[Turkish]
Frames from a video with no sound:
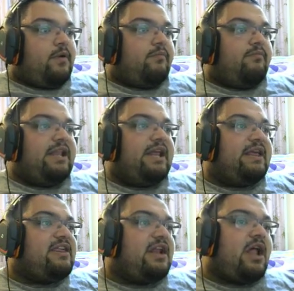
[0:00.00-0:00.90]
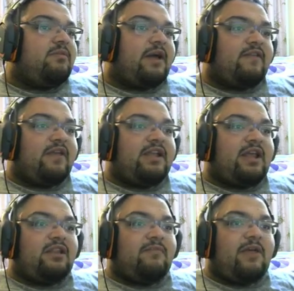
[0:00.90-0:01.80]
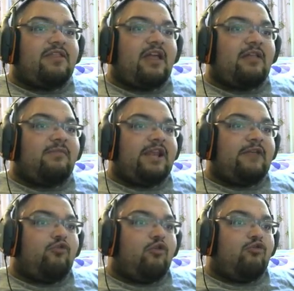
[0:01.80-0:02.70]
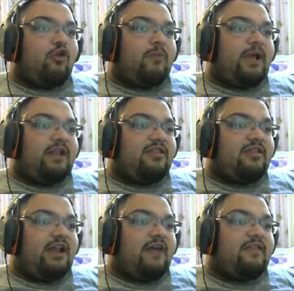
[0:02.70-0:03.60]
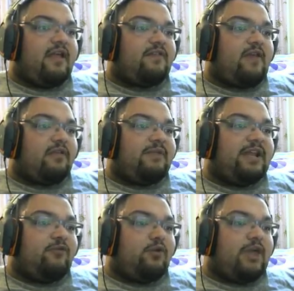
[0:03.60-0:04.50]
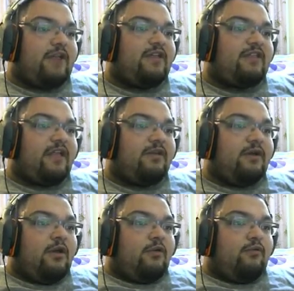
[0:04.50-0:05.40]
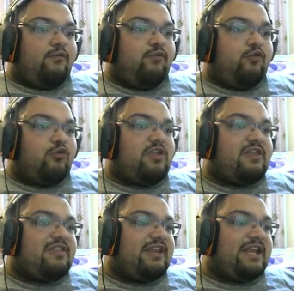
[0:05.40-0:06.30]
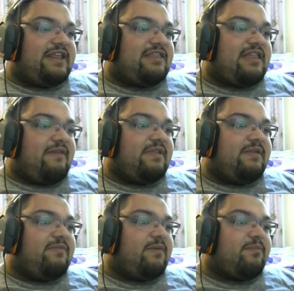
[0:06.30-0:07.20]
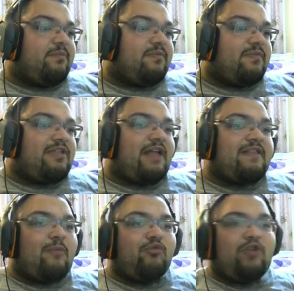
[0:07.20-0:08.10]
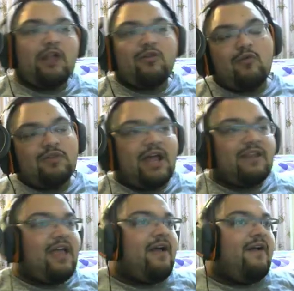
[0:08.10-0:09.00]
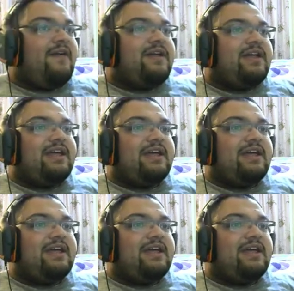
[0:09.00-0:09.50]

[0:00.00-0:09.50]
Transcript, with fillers: Mili kill almak da inanılmaz tatmin ediyor. Normal silah da tatmin ediyor. Gerçekten vuruş hissini sevdiğim bir yapım. Zaten bu tarz oyunlarda e,